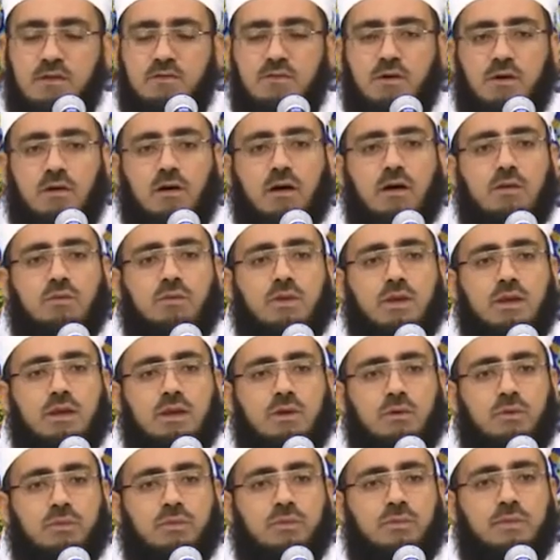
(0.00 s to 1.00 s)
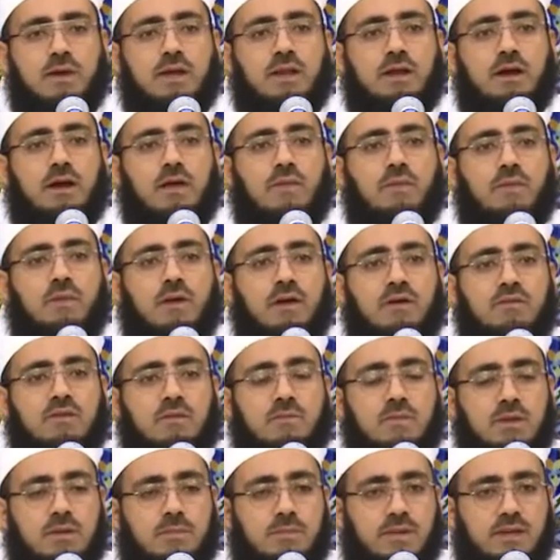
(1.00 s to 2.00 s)
فقالوا إن عثمان قد طاف
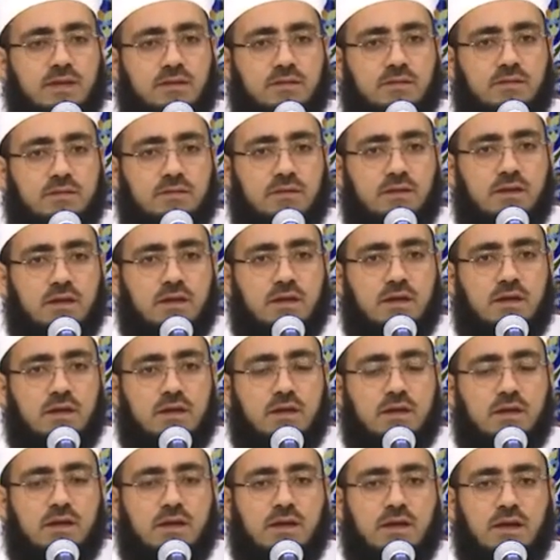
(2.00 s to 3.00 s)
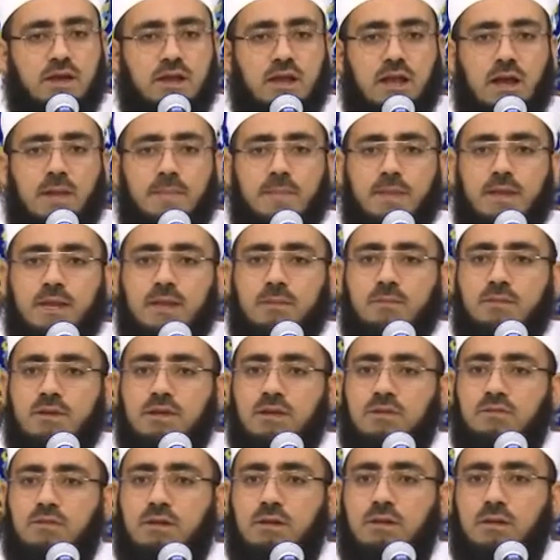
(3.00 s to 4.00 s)
بالبيت إلا أن
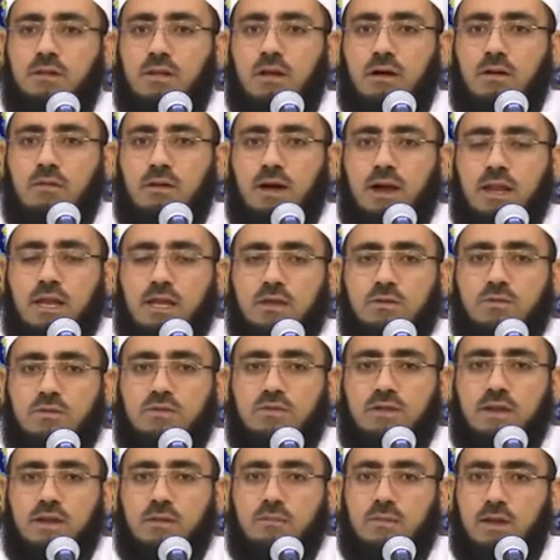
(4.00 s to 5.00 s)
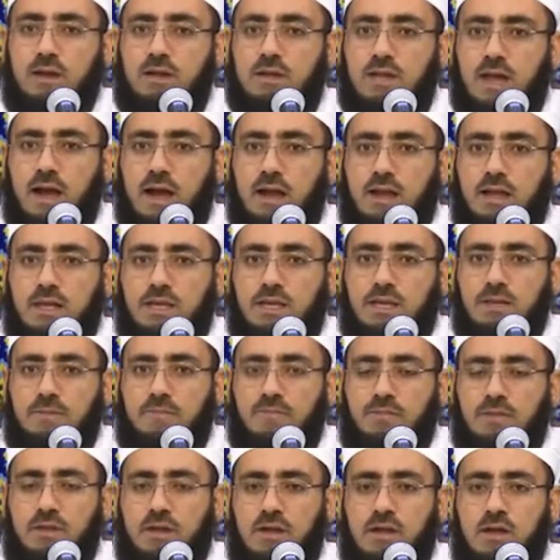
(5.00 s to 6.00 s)
النبي صلى الله عليه وسلم رد
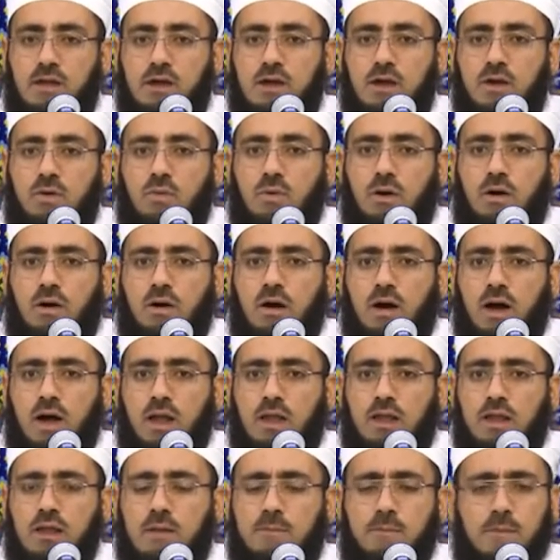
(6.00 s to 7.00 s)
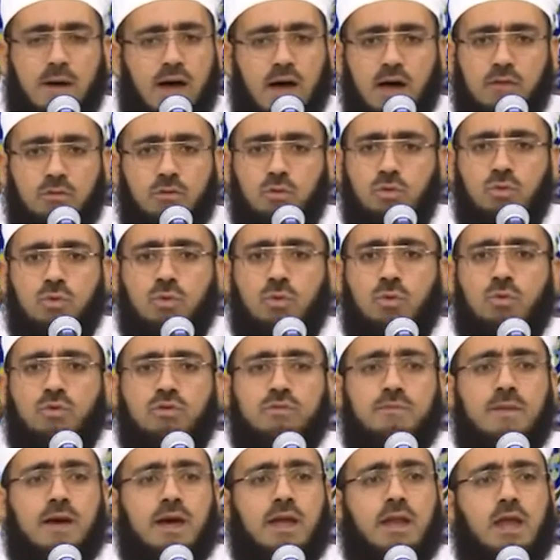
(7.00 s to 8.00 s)
عليهم وقال ما أظن
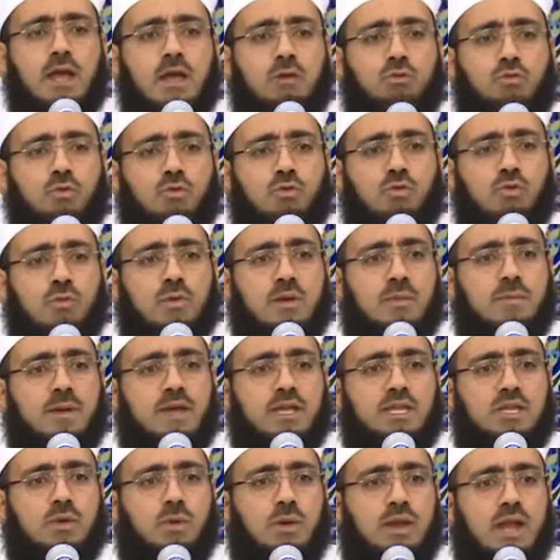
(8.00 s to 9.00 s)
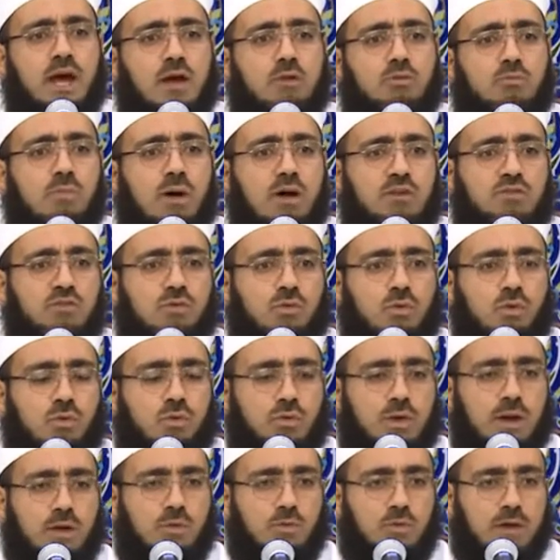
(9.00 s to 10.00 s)
عثمان يطوف بالبيت ونحن
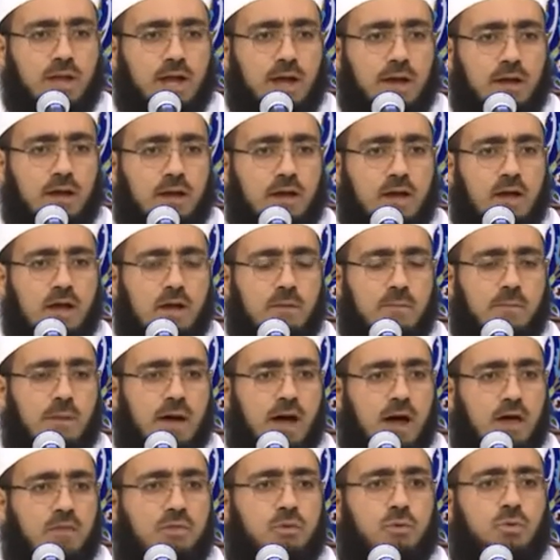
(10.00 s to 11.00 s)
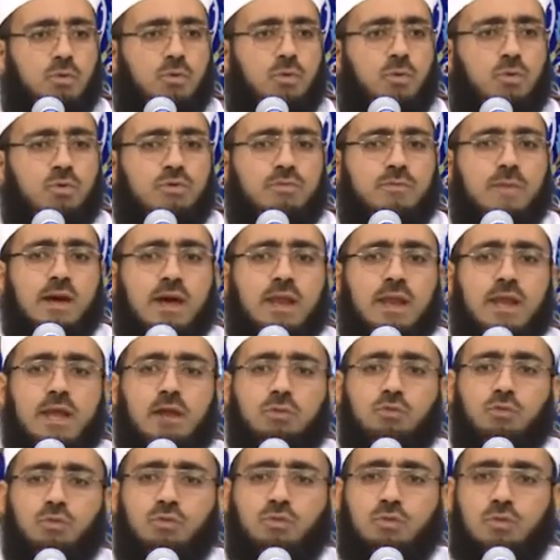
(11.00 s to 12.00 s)
محصورون هنا ما أظن عثمان
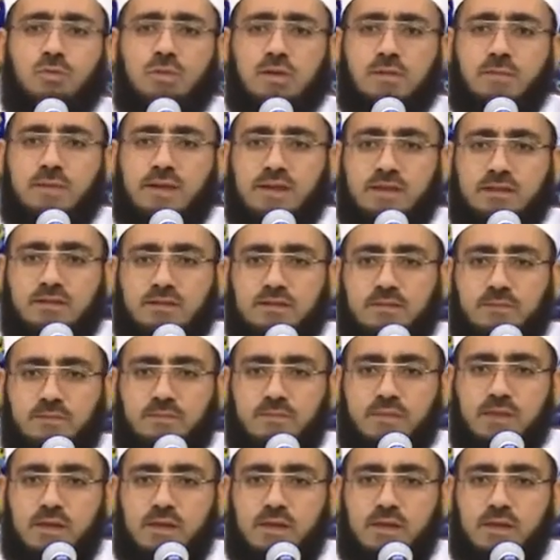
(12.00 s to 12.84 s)
يطوف بالبيت